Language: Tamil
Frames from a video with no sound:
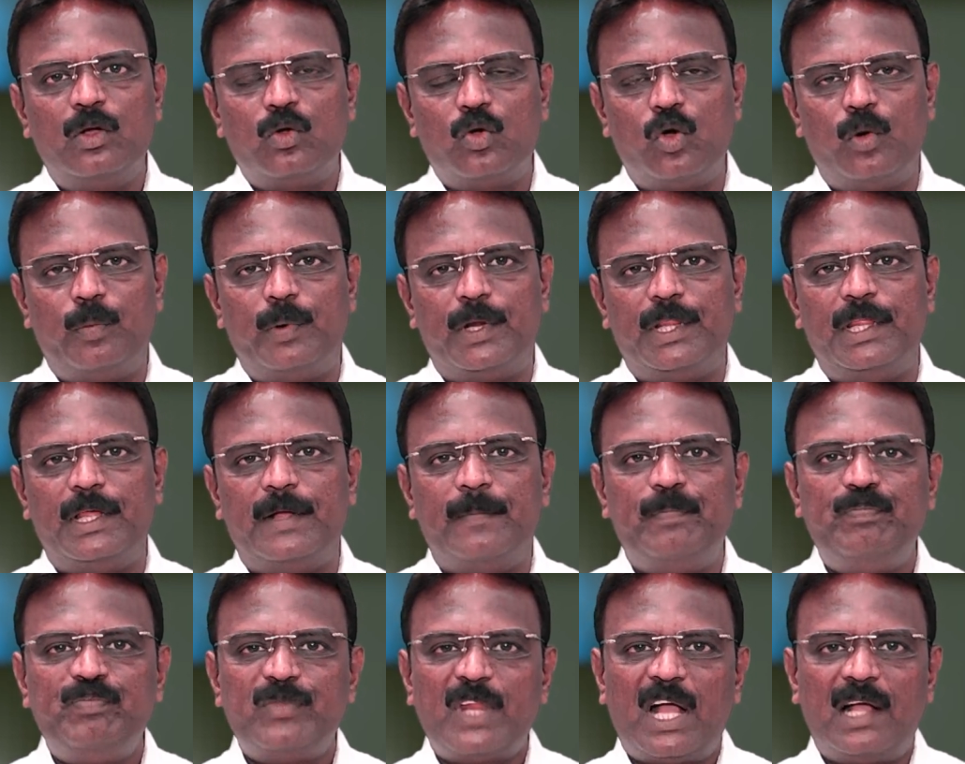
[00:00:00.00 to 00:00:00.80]
கூப்பிடுது
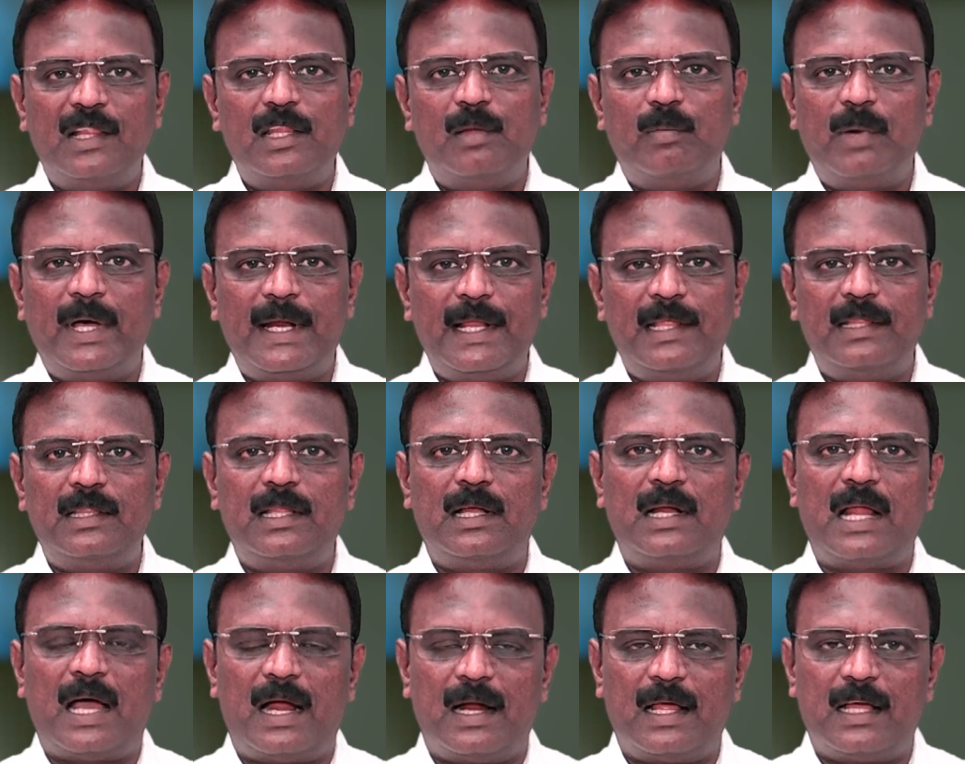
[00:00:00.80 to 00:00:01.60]
அந்த மாதிரி
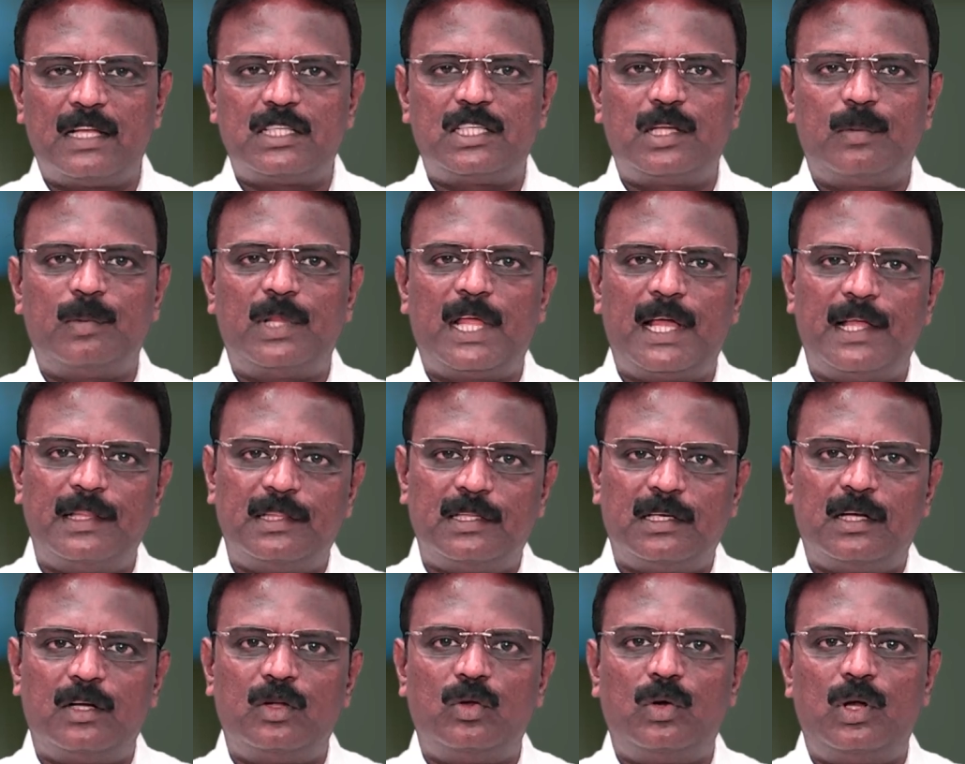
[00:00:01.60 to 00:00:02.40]
இந்த நாடார்
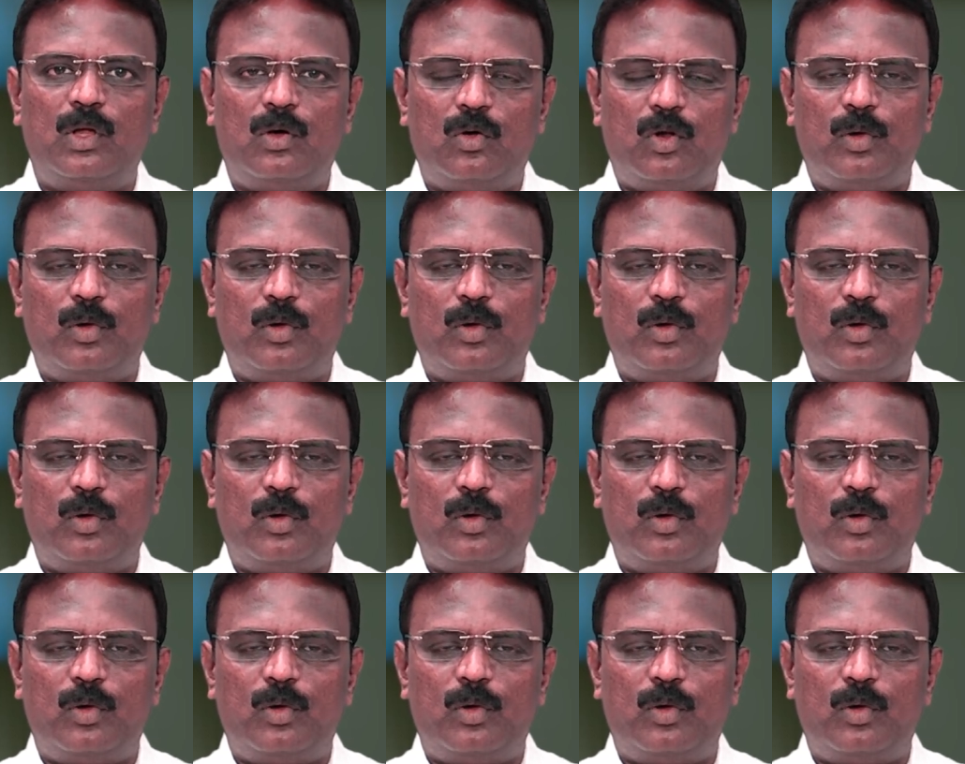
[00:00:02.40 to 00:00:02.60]
சமுதாயத்துக்குன்னு உள்ள